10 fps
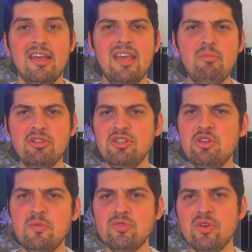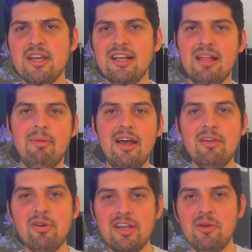E aí muita gente começou a reclamar
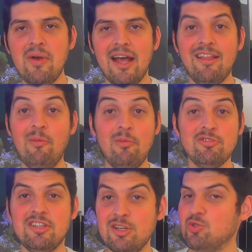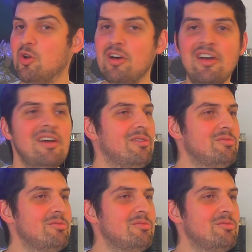e eu criei um canal pra mostrar só